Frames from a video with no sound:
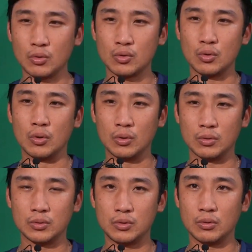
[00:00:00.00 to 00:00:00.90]
动作
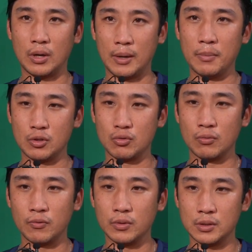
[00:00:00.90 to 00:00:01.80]
就还蛮
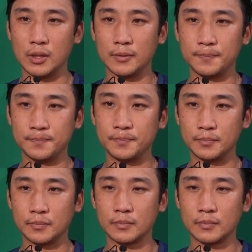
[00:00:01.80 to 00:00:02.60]
舒服的这样。嗯。